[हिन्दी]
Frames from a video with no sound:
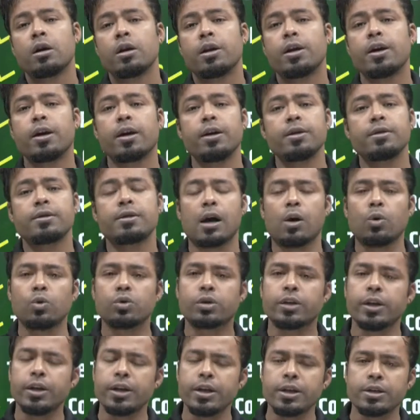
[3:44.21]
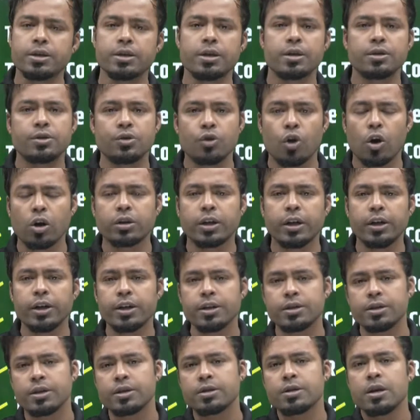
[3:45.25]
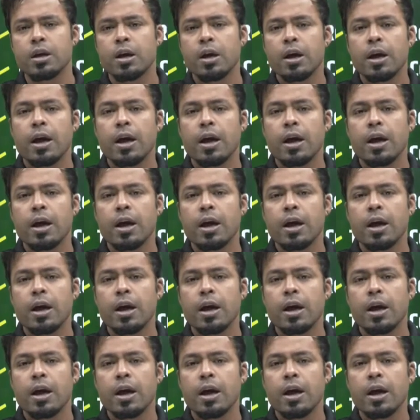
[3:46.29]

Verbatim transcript: ठीक है साउथ के टीचर्स नॉर्थ के टीचर्स